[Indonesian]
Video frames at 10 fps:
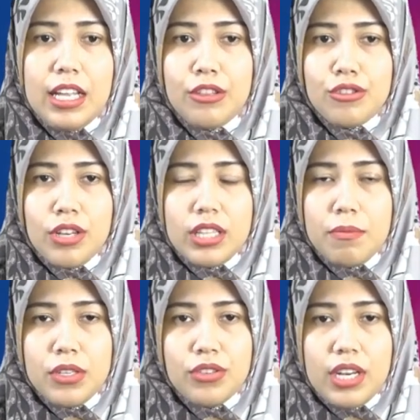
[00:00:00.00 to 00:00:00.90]
Nah, itu juga
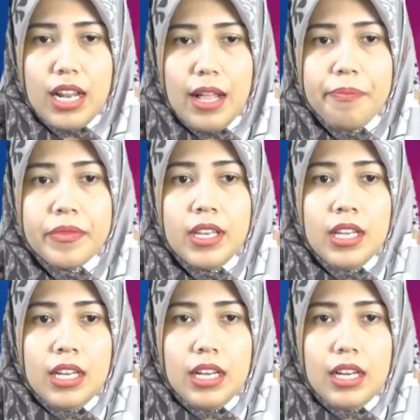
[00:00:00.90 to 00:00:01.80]
termasuk dalam
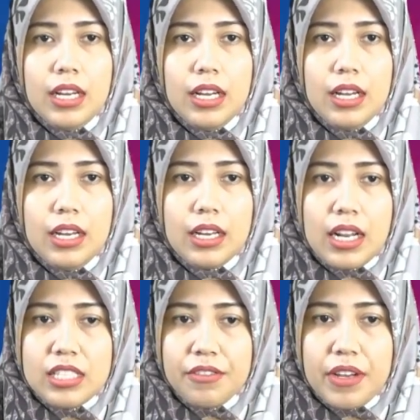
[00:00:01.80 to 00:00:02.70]
e,
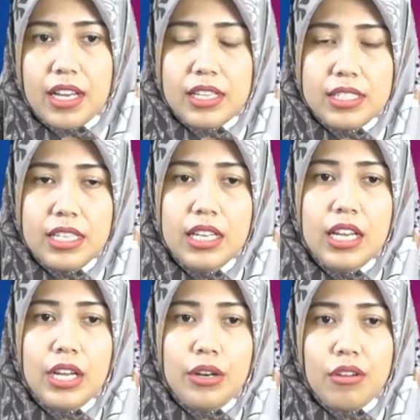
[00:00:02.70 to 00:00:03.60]
klasifikasi
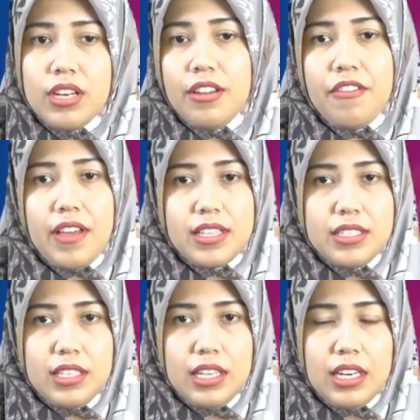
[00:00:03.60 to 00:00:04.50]

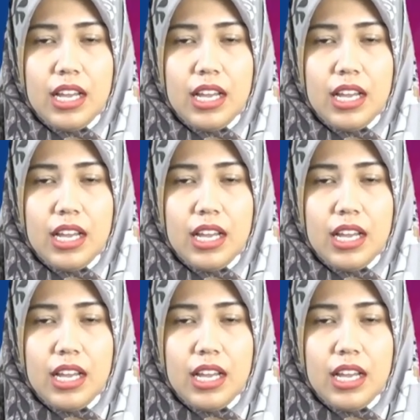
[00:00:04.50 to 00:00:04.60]
non-infeksi.